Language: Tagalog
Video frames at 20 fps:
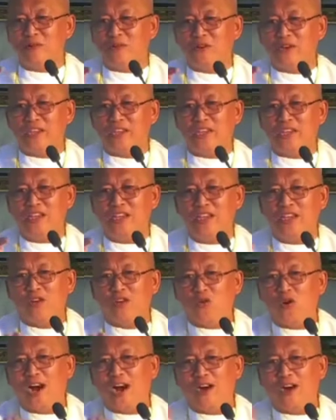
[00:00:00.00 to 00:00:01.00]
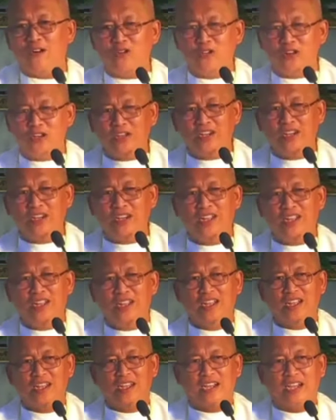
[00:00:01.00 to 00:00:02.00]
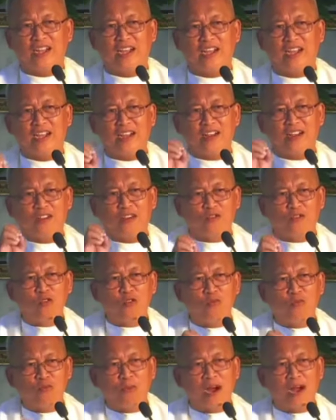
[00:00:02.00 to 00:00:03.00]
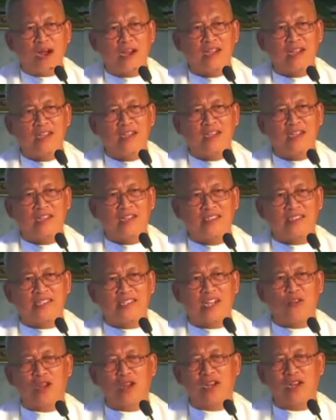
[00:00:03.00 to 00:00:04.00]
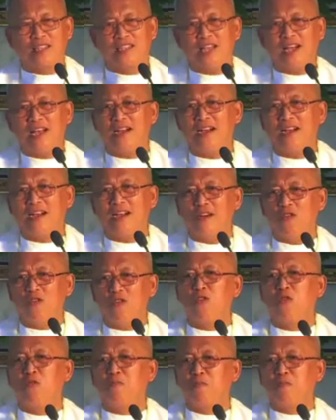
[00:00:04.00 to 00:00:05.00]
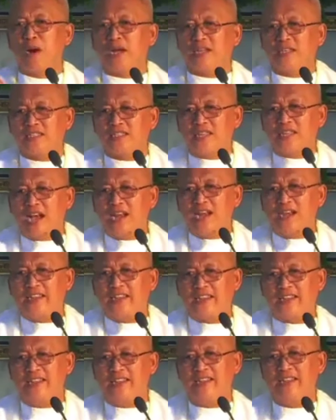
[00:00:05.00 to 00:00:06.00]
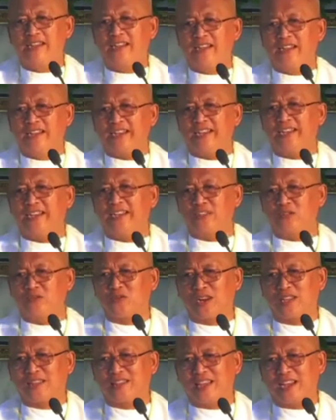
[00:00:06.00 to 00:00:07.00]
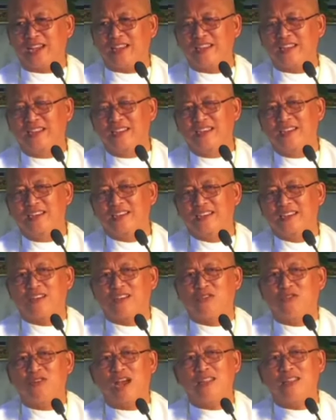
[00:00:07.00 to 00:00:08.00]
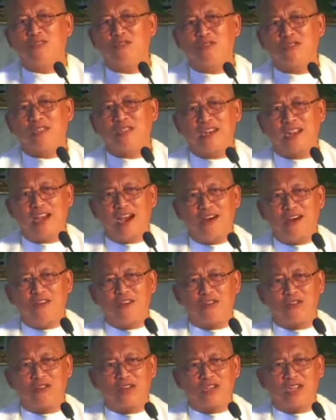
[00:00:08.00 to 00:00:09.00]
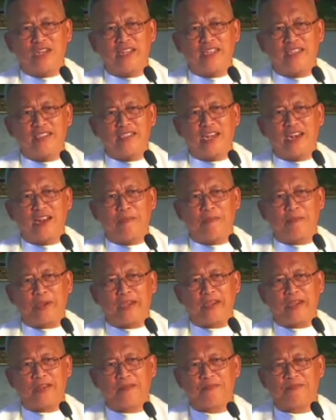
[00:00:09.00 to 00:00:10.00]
mooy kuhaon kanang gugma sa kwarta ug pagsalig diha sa kwarta kay kun atong tan aon God kaning salapi